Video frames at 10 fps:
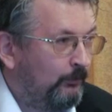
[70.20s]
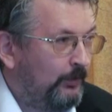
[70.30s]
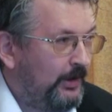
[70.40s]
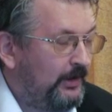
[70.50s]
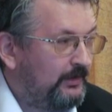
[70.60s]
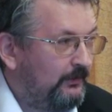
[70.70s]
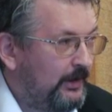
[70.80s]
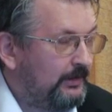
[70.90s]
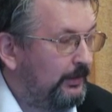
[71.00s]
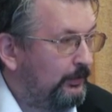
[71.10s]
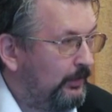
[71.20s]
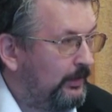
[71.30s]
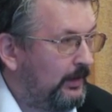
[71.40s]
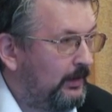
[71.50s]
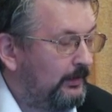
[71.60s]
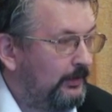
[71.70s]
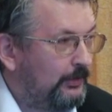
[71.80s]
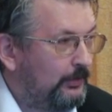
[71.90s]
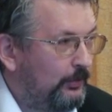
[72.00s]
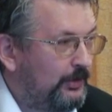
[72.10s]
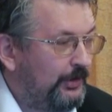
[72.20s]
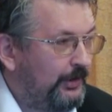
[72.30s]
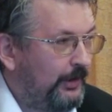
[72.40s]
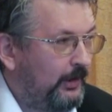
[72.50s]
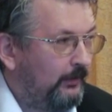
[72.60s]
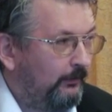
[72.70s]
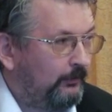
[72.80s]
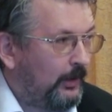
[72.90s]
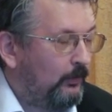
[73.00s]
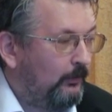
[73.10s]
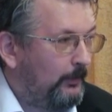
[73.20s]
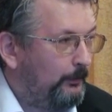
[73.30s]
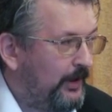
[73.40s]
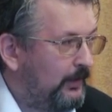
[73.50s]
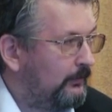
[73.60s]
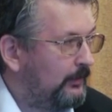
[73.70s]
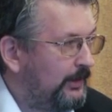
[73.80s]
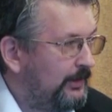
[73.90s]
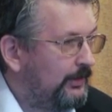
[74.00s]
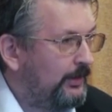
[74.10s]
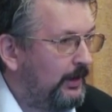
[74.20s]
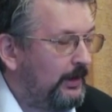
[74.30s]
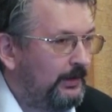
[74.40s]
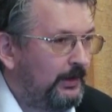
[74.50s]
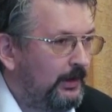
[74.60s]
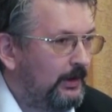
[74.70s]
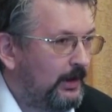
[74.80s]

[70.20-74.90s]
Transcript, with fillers: были известны только источники второго-первого тысячелетия до